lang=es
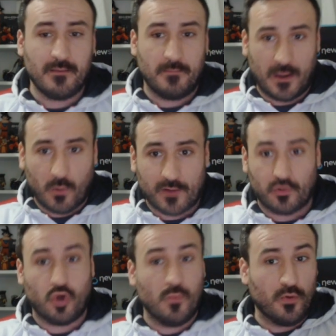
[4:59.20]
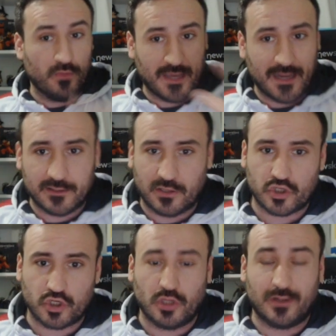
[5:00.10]
Me guardo, como dije en el anterior
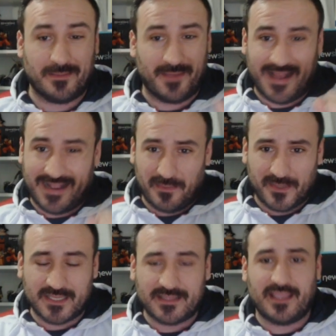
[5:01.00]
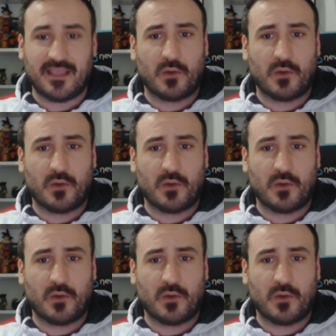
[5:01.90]
sorteo, el tema de la camiseta, y en